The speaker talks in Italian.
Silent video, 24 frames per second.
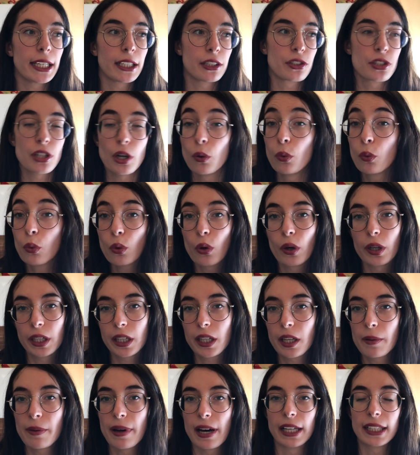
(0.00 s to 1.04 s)
ha già un cuore
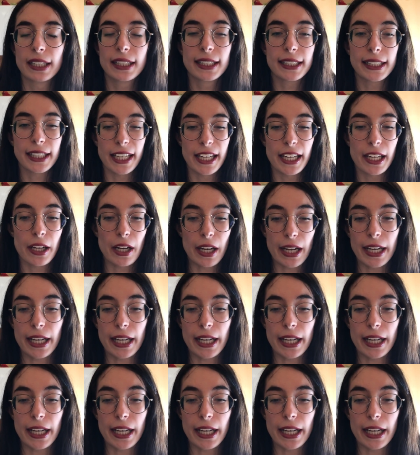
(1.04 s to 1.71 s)
che batte